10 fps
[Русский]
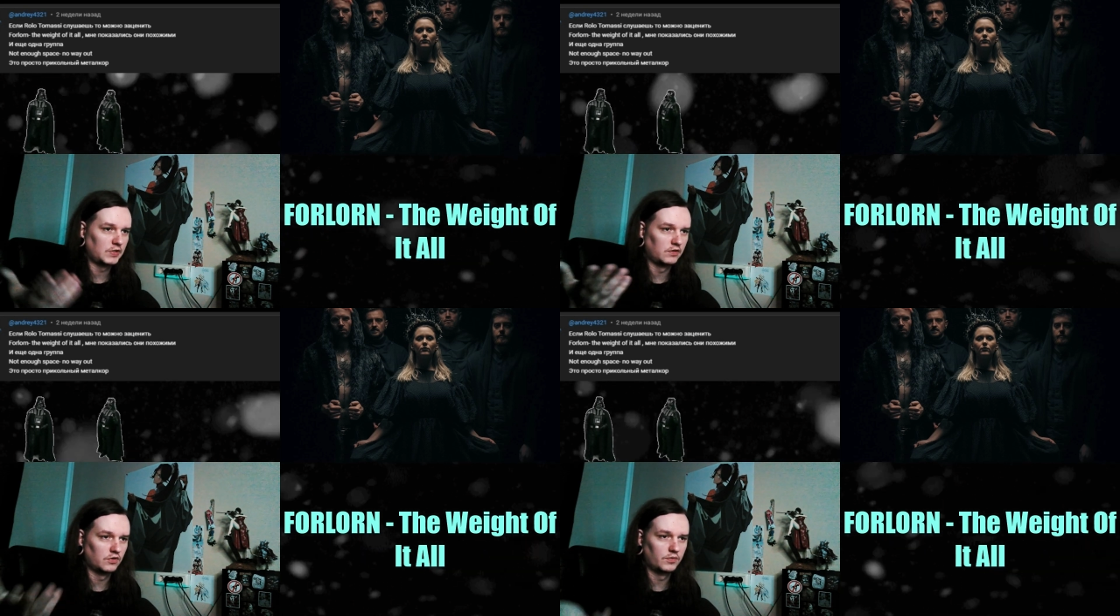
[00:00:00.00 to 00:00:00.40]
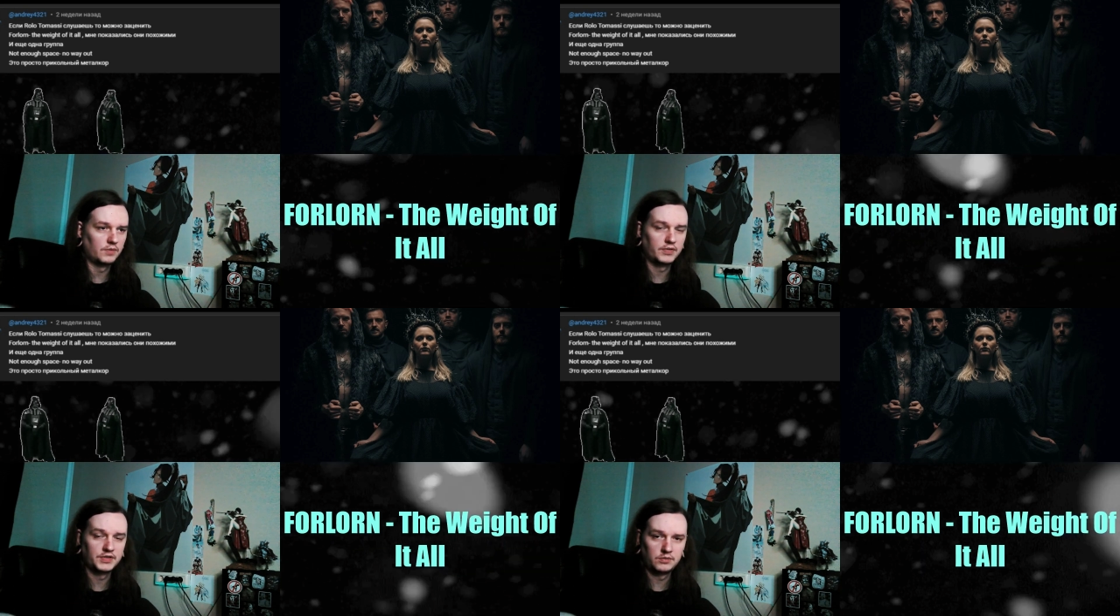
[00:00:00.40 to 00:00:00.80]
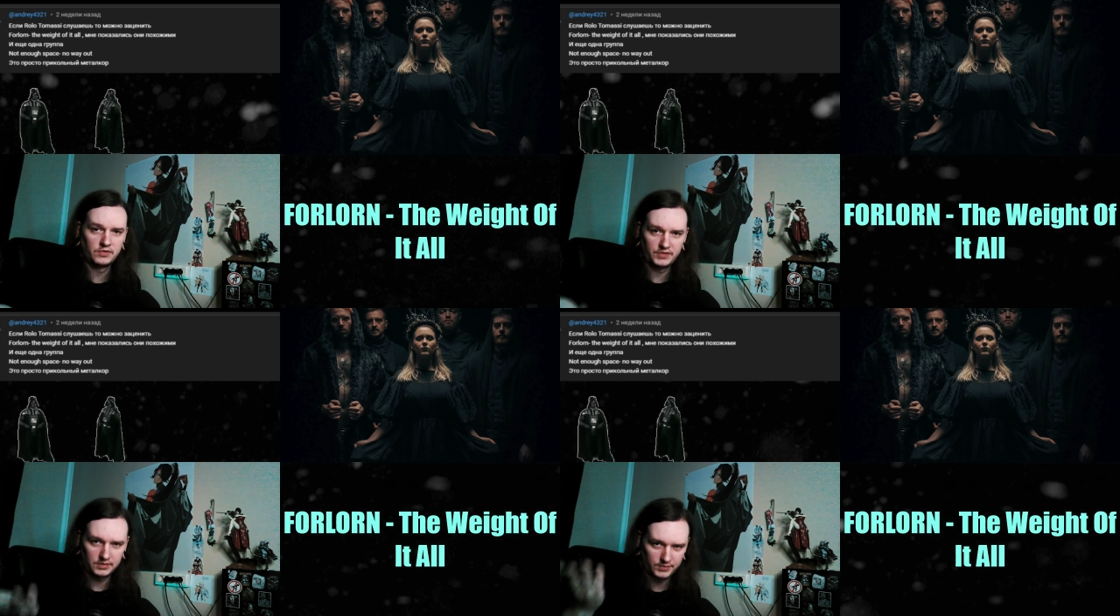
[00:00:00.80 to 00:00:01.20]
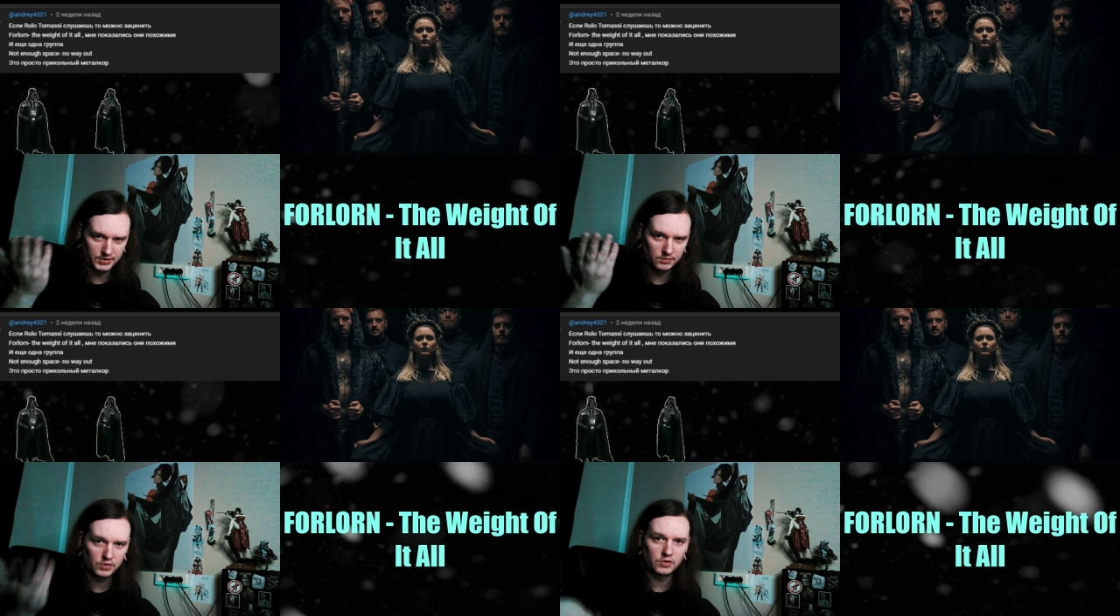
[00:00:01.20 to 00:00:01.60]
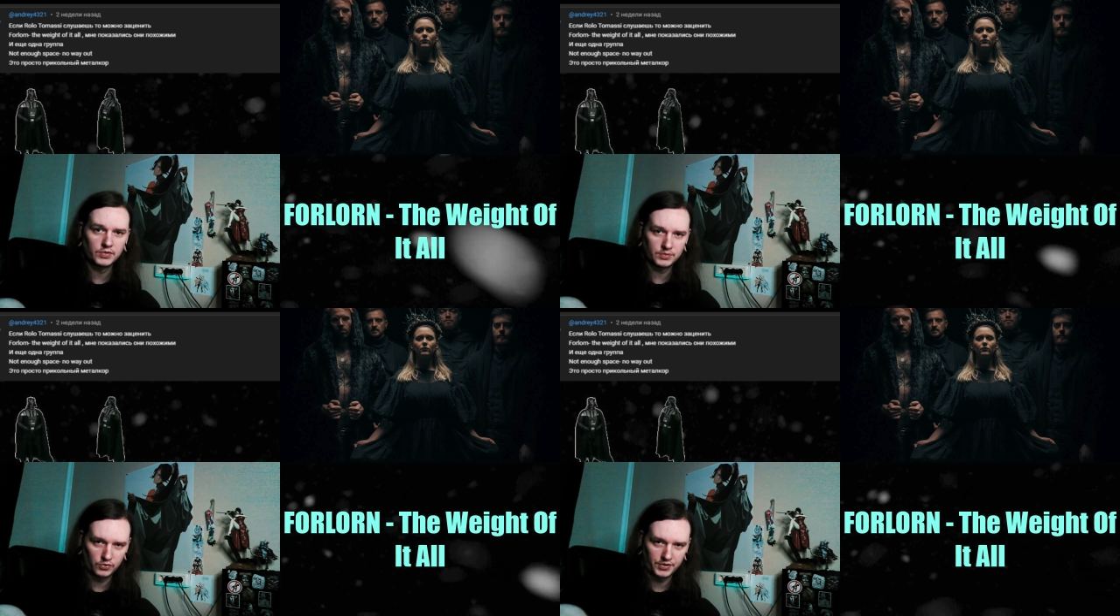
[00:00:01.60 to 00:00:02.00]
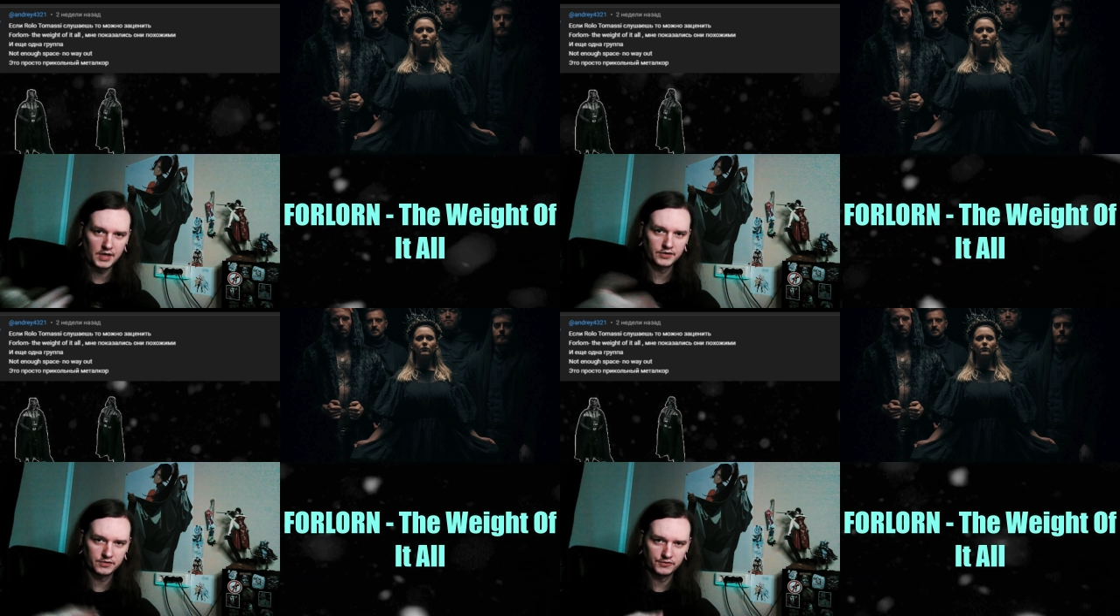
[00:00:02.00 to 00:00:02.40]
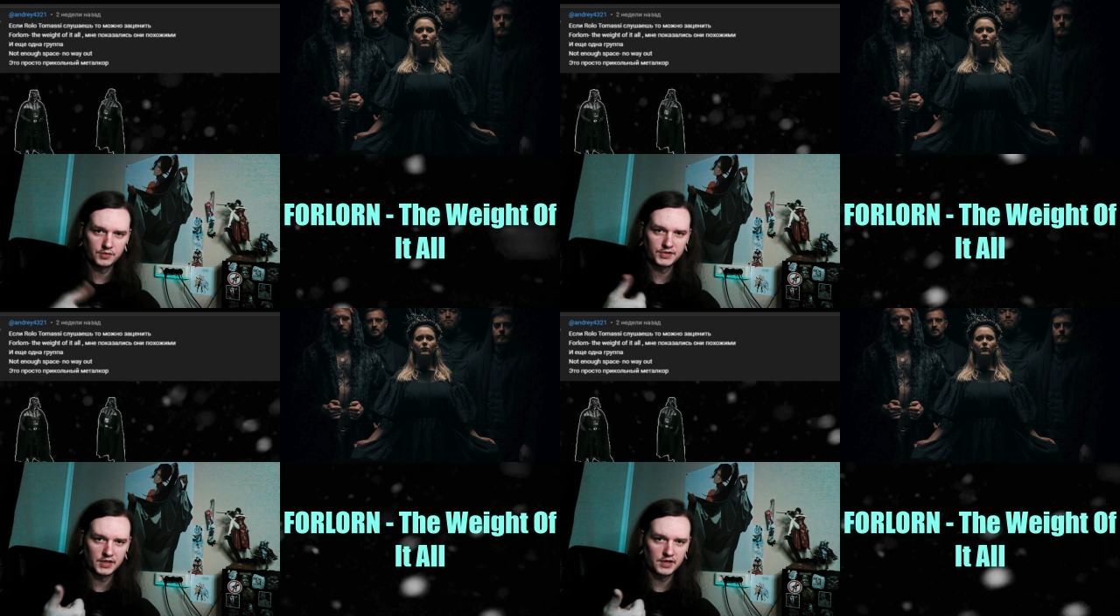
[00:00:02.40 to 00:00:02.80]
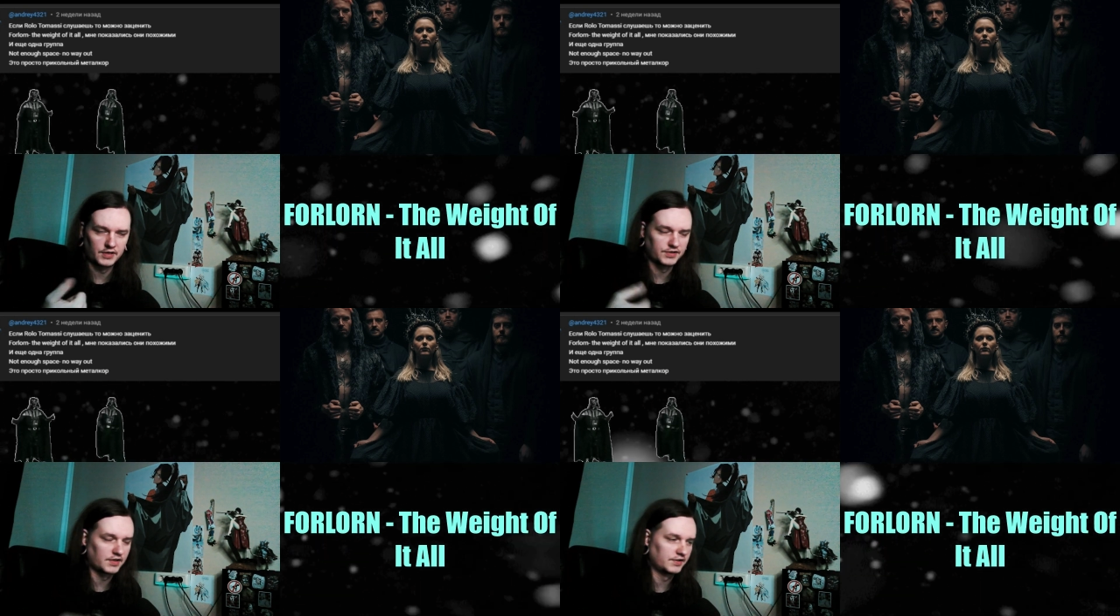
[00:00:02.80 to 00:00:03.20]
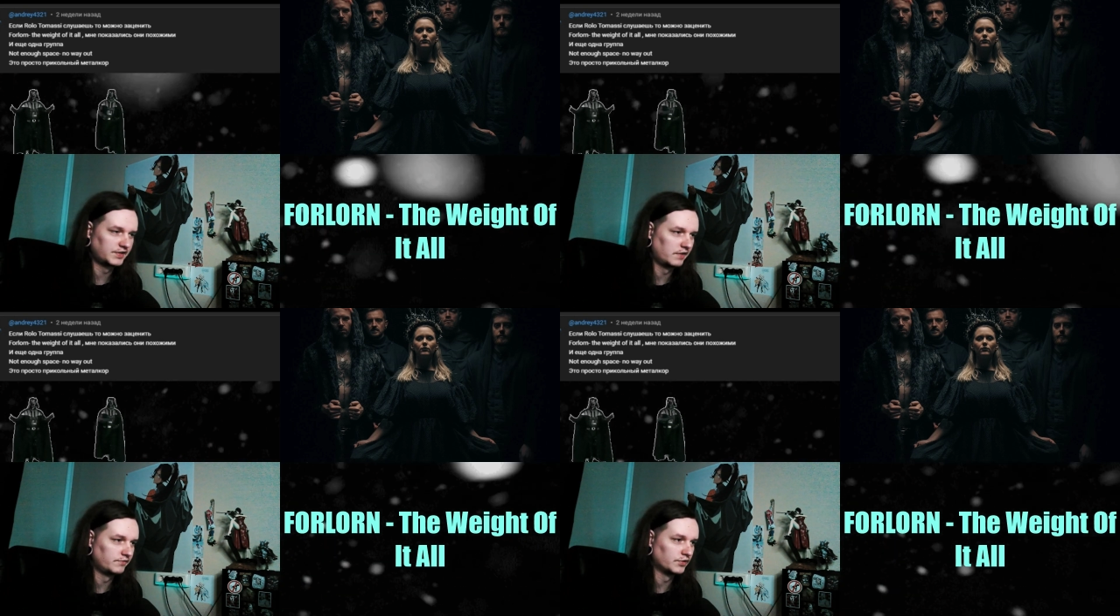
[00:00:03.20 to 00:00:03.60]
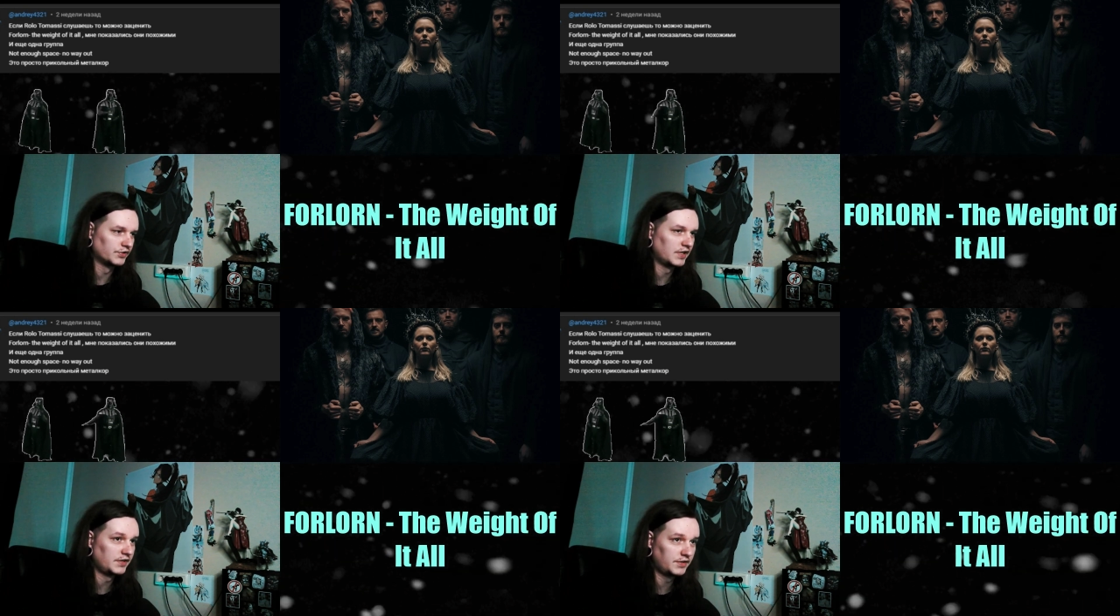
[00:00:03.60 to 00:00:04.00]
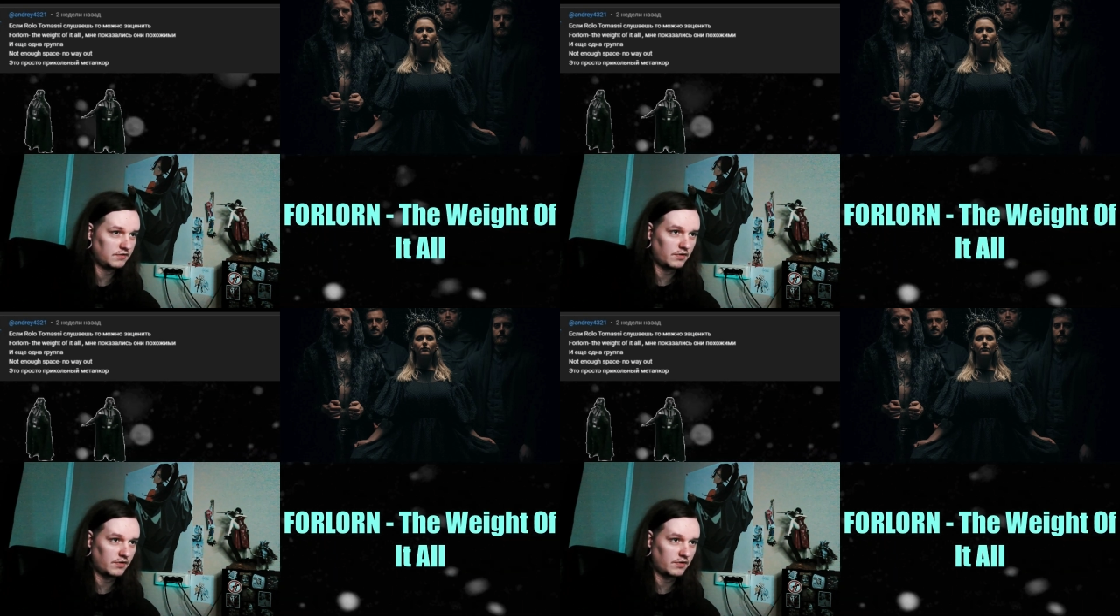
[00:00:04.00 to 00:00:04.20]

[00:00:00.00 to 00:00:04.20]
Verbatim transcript: огромное спасибо. И всем спасибо, кто посмотрит реакцию, Ссылочка в сами нравится, нравится, сами все знаете.